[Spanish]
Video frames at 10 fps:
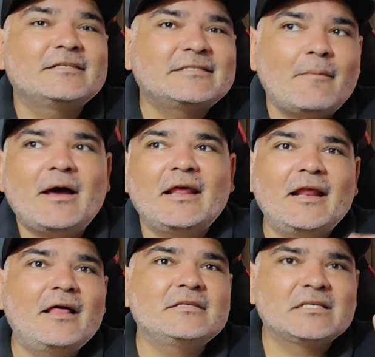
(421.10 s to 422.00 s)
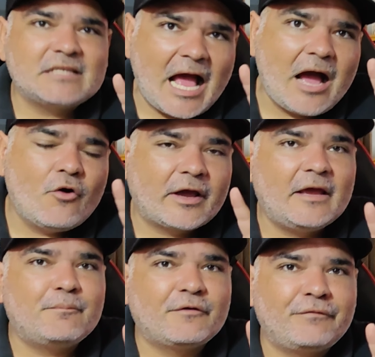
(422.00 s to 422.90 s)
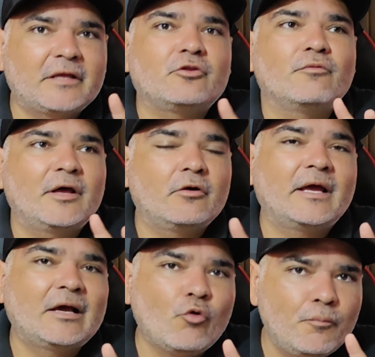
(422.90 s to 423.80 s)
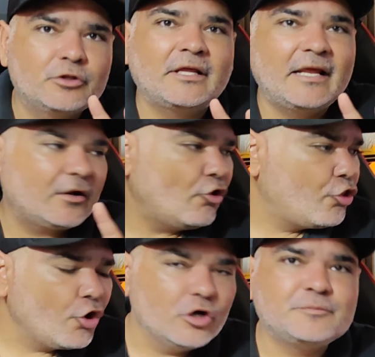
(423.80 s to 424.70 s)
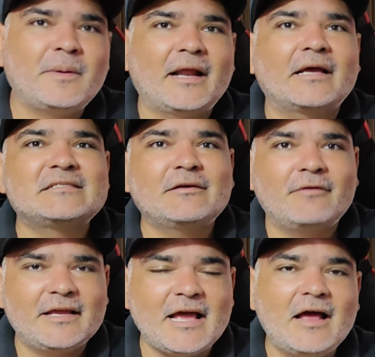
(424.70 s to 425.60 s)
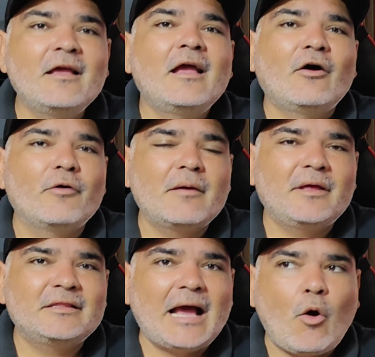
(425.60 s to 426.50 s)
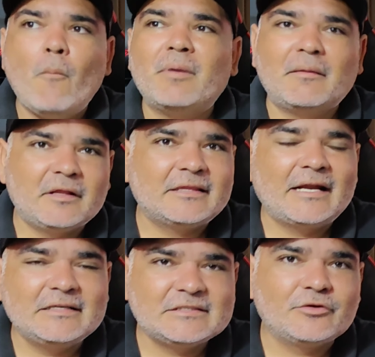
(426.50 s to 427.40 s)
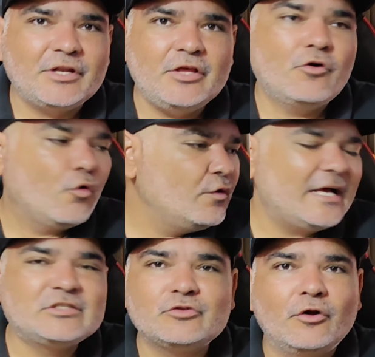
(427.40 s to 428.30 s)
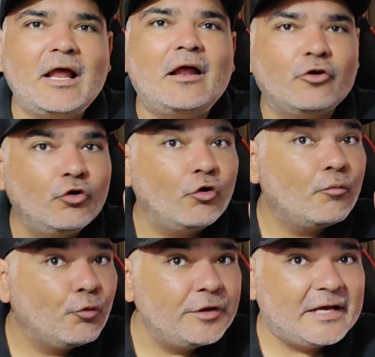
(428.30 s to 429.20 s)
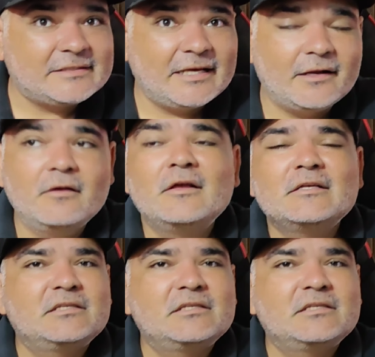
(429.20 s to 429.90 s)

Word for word: De esta manera dices, ah, ok, perfecto, bueno, eh, cupo tener dos para que se vaya obviamente a complementar el sonido. Una sola no lo pude hacer.